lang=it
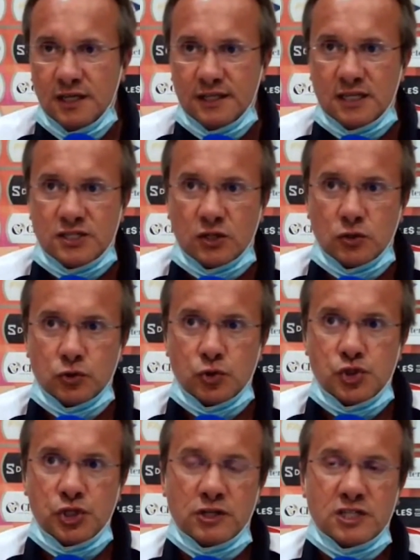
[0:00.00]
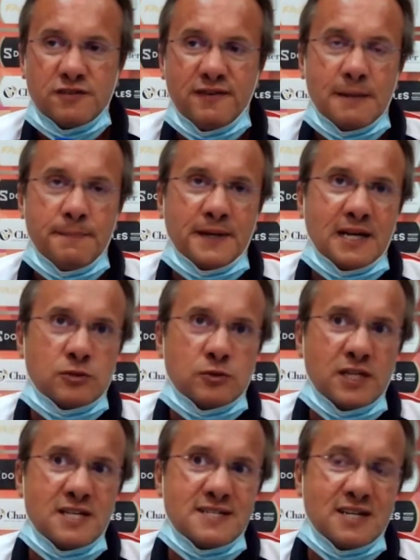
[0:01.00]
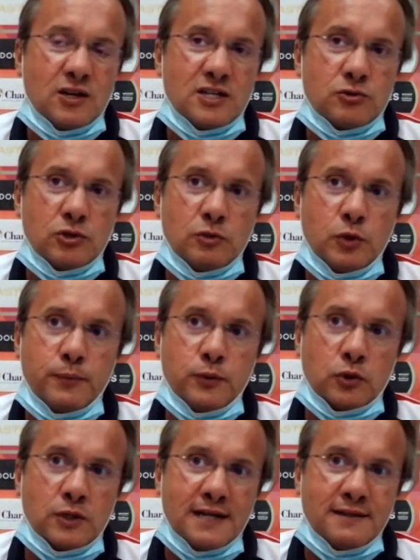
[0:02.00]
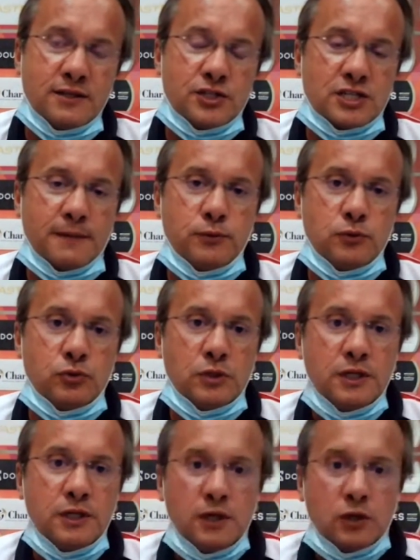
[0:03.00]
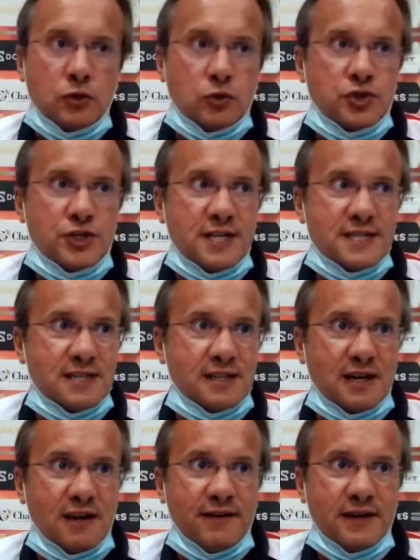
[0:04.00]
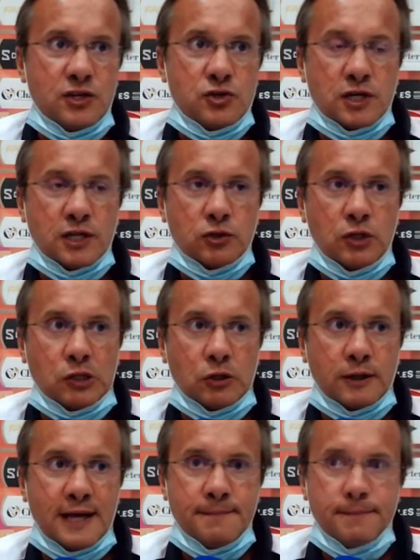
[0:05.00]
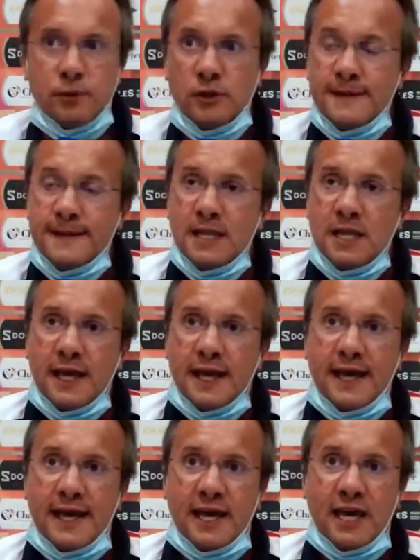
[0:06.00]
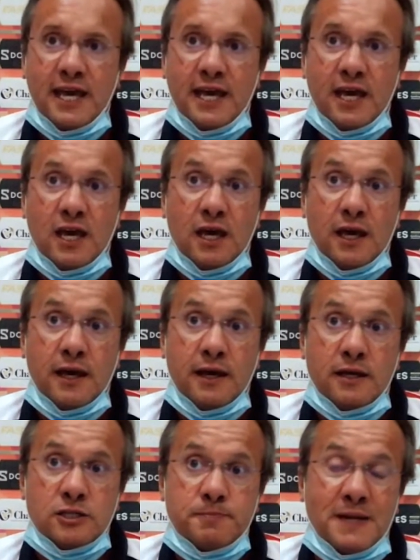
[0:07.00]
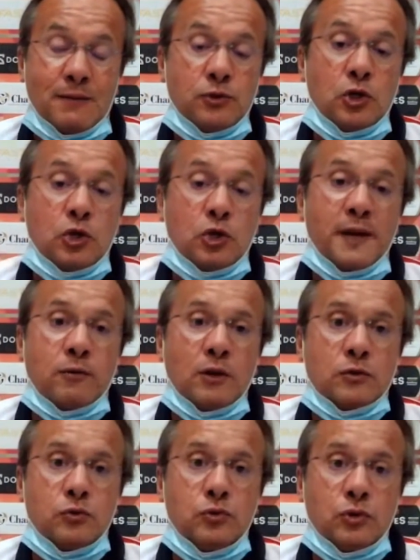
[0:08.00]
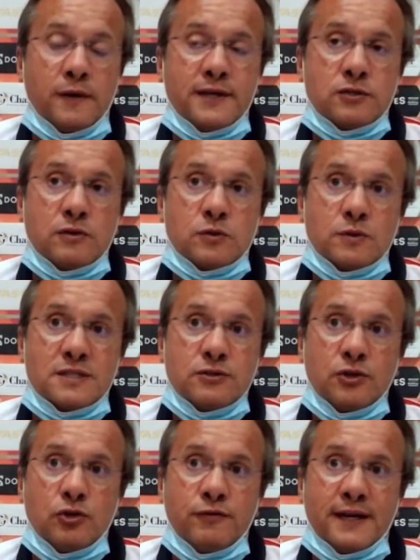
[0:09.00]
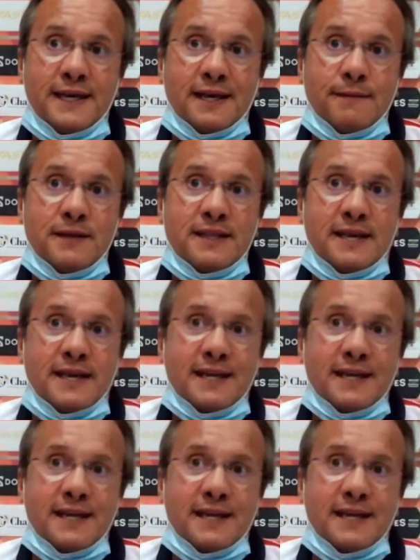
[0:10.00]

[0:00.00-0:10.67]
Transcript: nel secondo giro che si farà perché le squadre inizieranno ad essere un attimino più rodate, ci sarà più conoscenza tra i vari giocatori dentro il campo e speriamo di recuperare qualcuno. Adesso è una situazione dove chiaramente